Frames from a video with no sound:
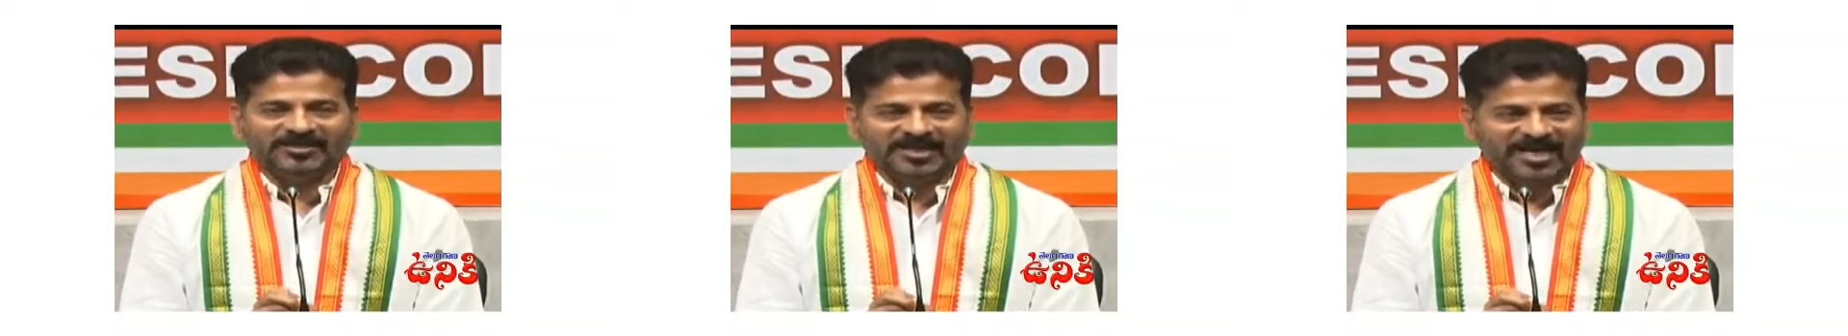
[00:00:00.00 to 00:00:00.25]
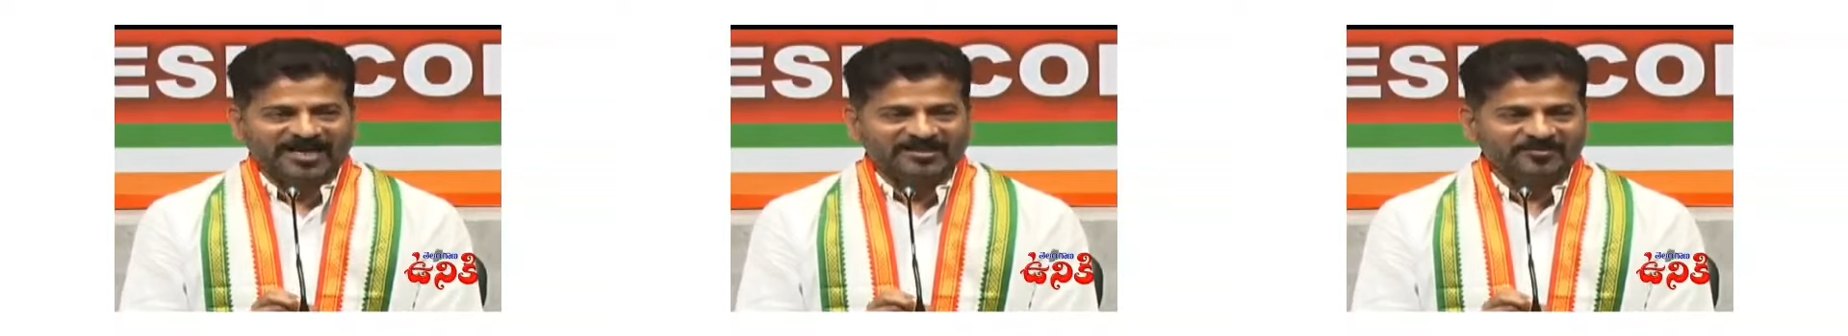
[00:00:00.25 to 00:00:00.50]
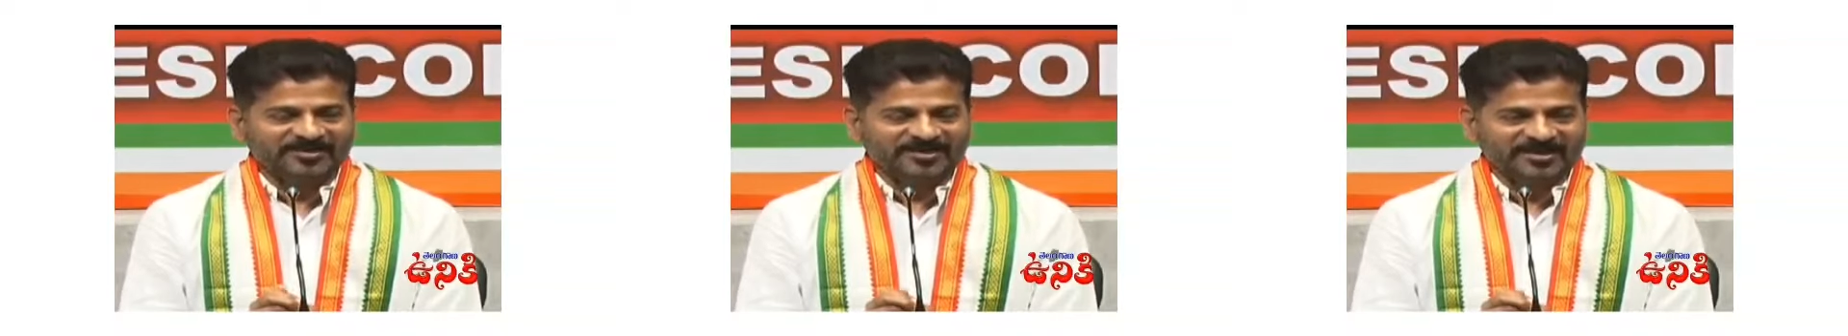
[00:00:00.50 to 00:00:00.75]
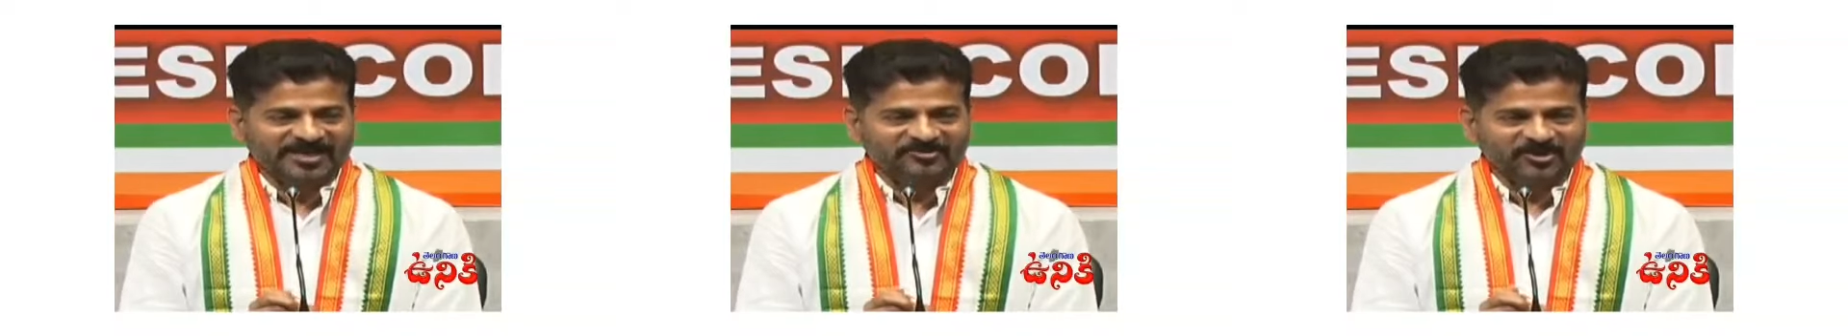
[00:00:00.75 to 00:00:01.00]
వందలాది
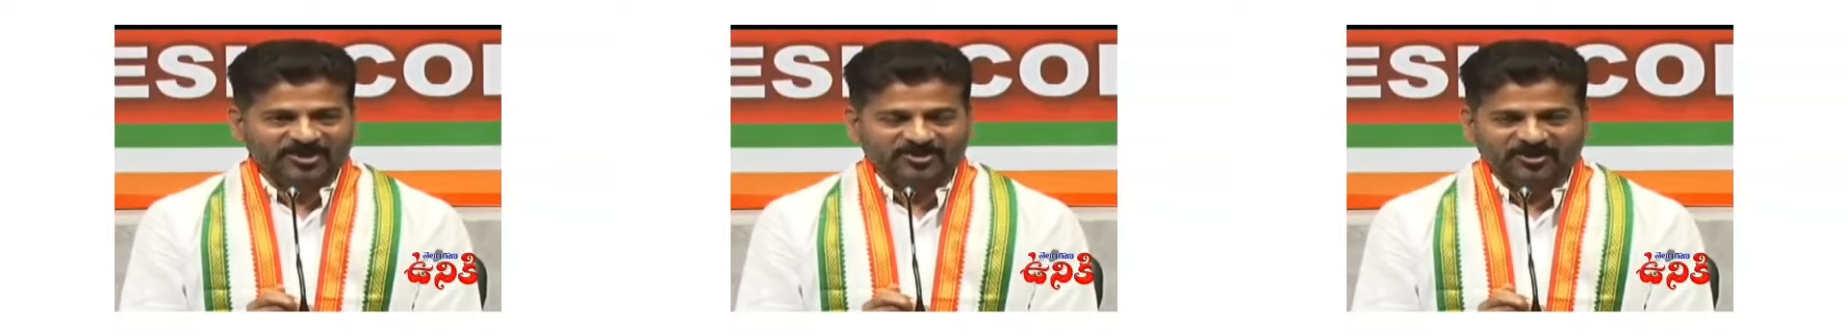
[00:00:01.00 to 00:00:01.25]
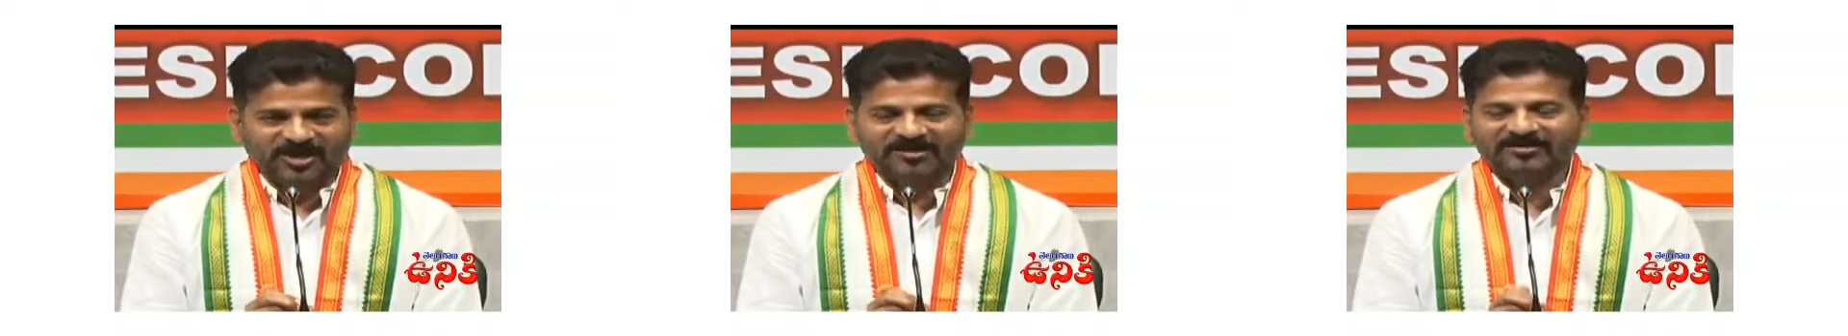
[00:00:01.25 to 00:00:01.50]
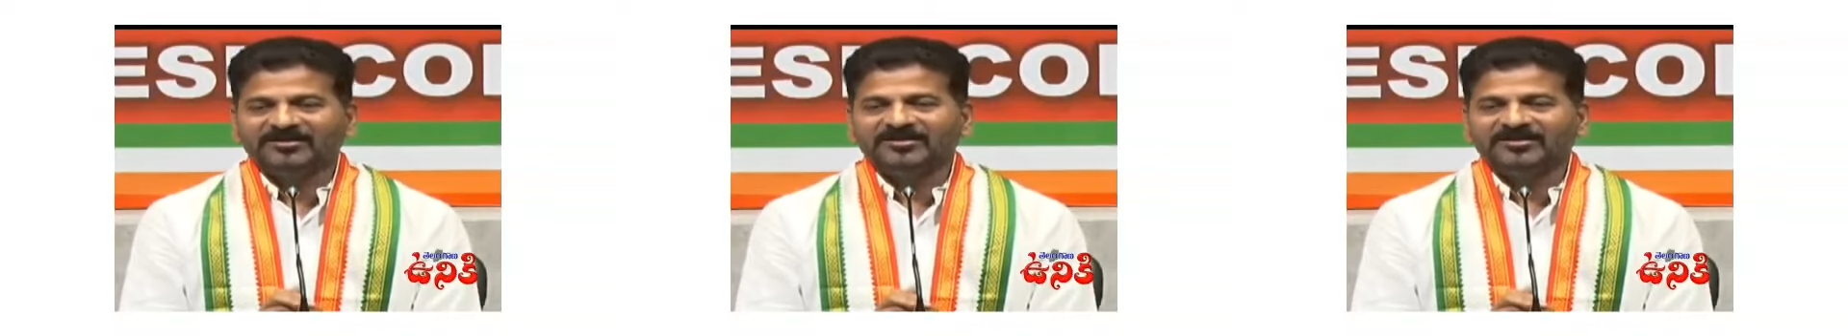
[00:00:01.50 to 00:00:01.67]
మంది రైతుల యొక్క